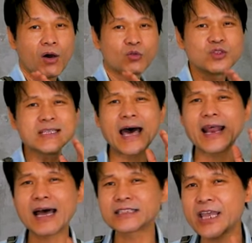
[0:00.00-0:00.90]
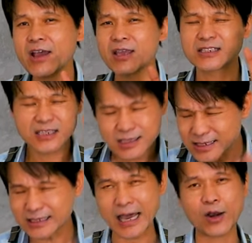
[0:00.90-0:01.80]
우리나라 체형엔
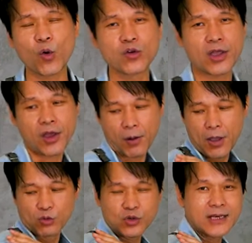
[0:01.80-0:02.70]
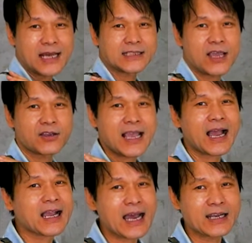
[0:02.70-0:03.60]
진짜 잘 어울려요. 우리나라 체형이
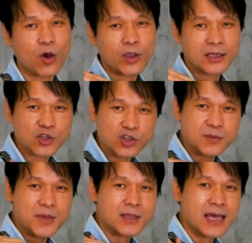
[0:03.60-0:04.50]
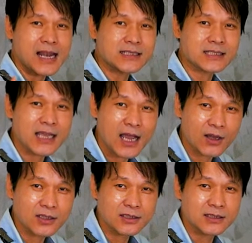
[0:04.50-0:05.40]
약간 어깨가 처지면서
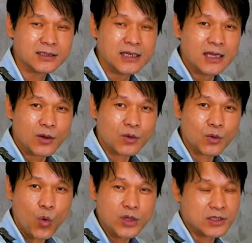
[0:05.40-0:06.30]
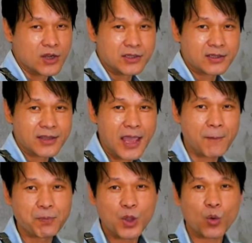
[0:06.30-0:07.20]
살짝 그 곡이 져
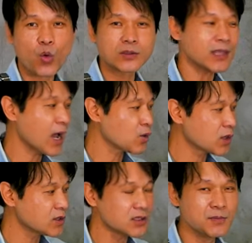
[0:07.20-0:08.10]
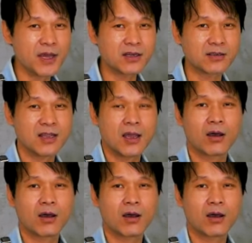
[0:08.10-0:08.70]
있는데 그걸 딱 이렇게 넣으면은